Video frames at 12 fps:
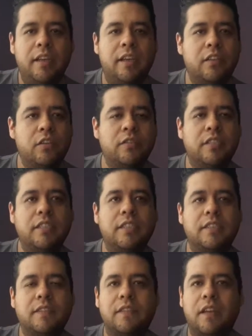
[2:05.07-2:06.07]

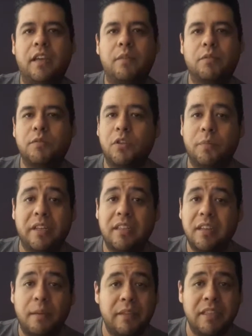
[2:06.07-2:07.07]
Entonces, este, pues bueno,
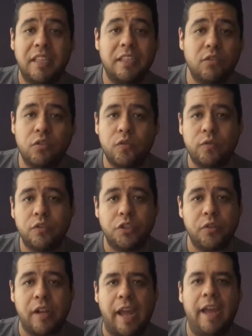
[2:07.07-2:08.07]
prácticamente eso no
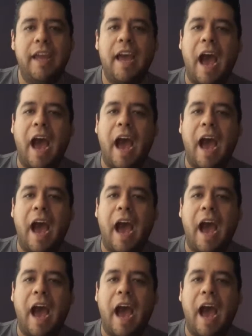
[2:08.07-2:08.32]
funciona.